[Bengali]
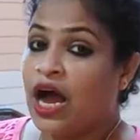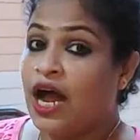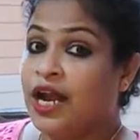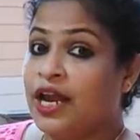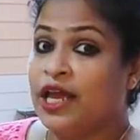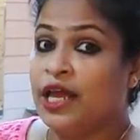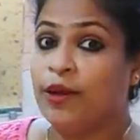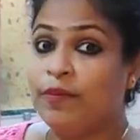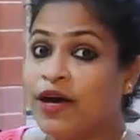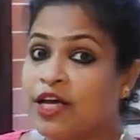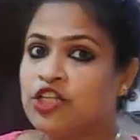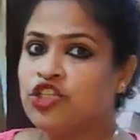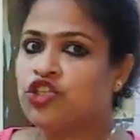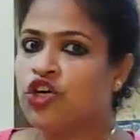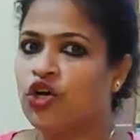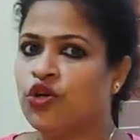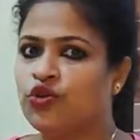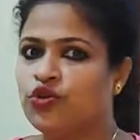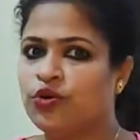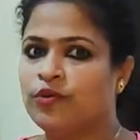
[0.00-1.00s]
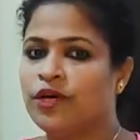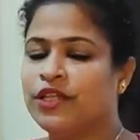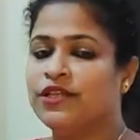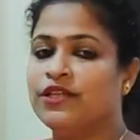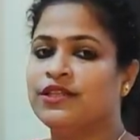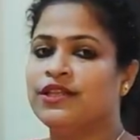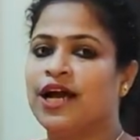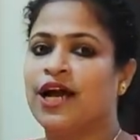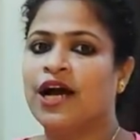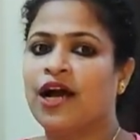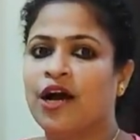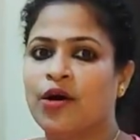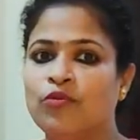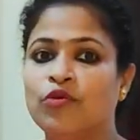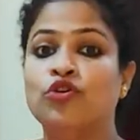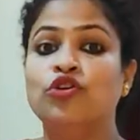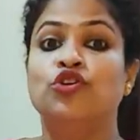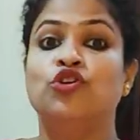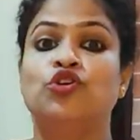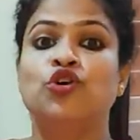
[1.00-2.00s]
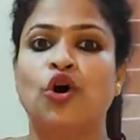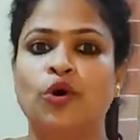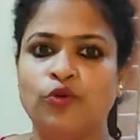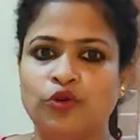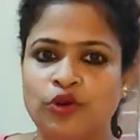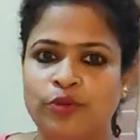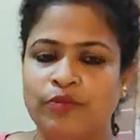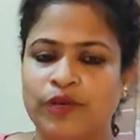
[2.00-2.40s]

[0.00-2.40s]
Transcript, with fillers: আর এবার চলো তোমাদের দেখাবো ডবল